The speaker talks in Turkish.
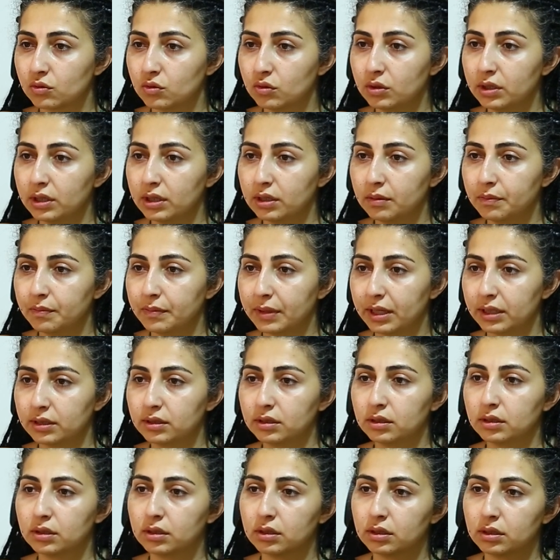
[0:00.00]
günü ben
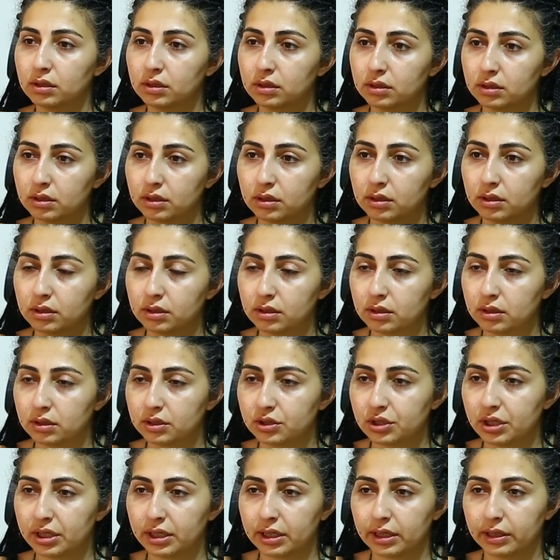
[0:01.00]

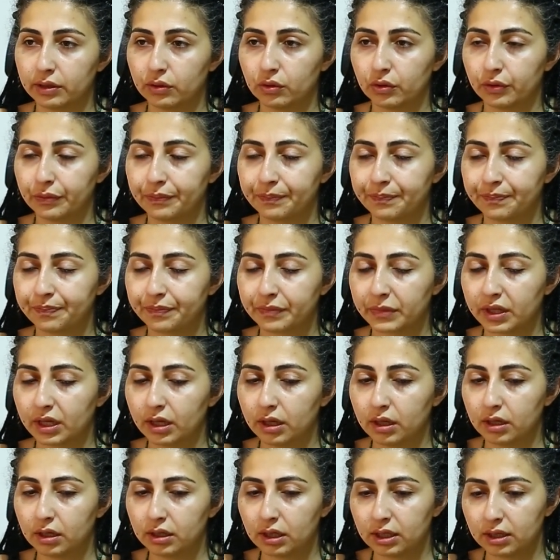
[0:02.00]
şeye gidiyorum.
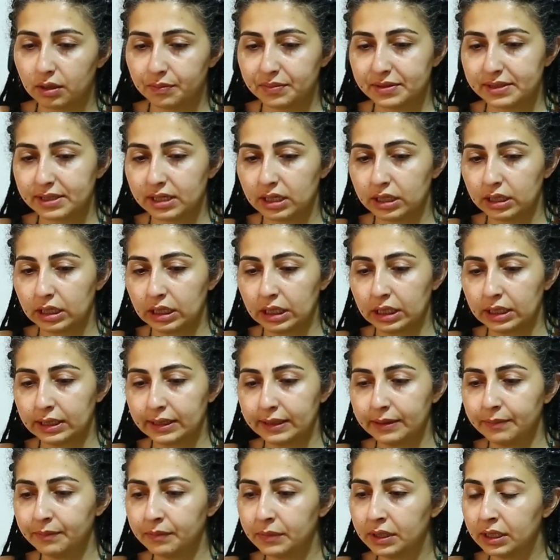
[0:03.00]
Hapishaneye
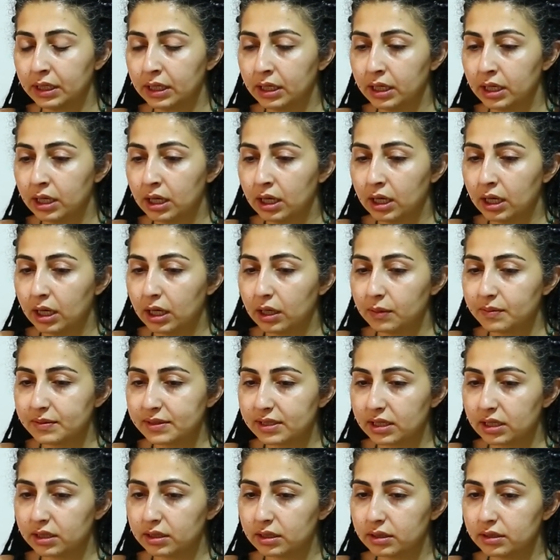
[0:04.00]
gittim.
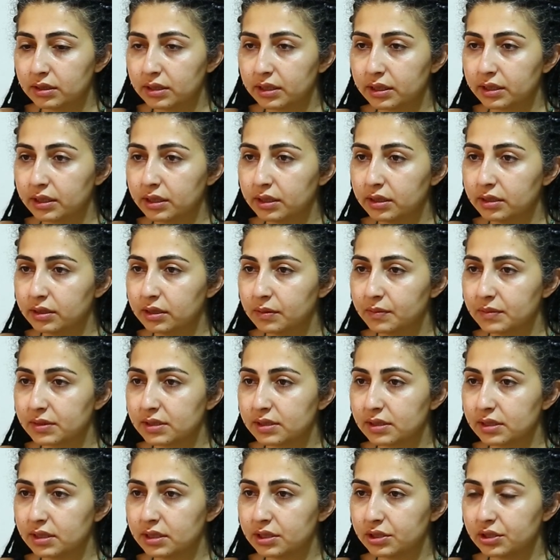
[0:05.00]
Hapishanede direkt
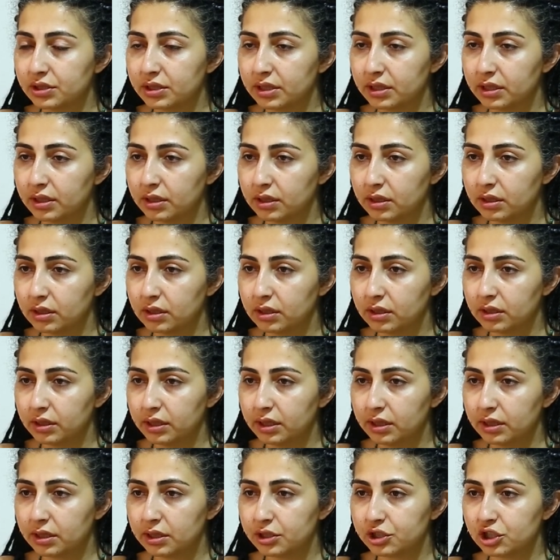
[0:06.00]
girdiğimizde işte
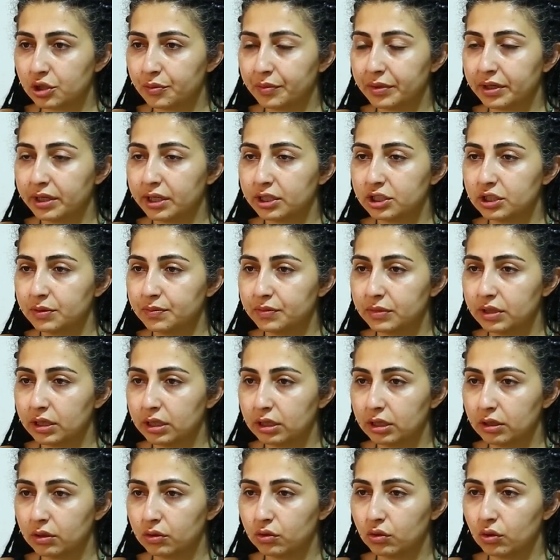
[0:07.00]
e, ilk aşamaya geçip
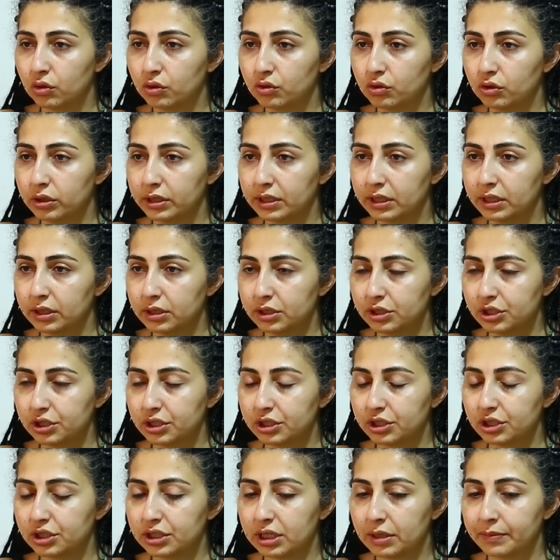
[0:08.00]
T4'e giriş
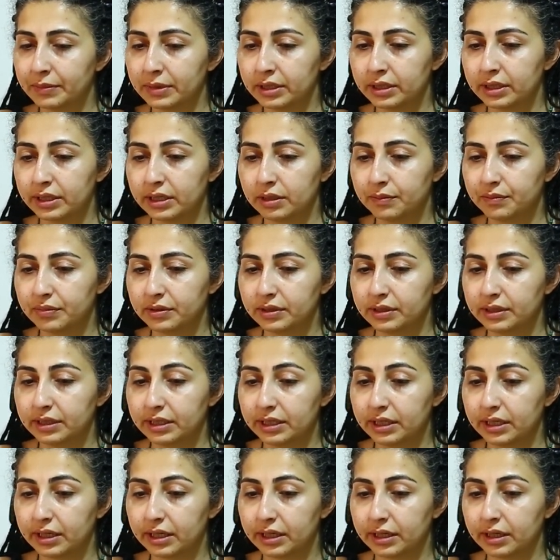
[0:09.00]
işlemlerinin yapıldığı
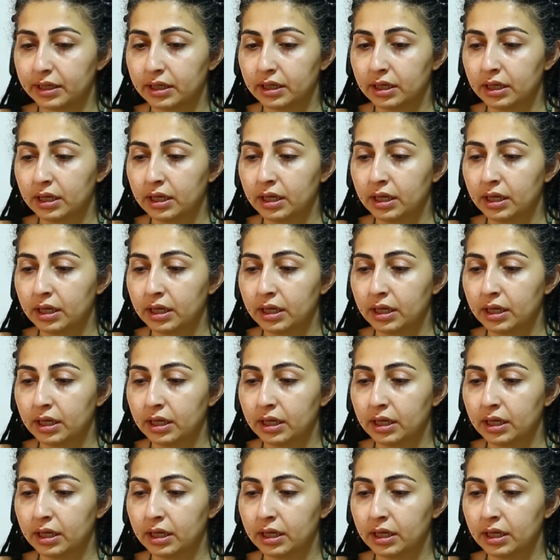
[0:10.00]
yere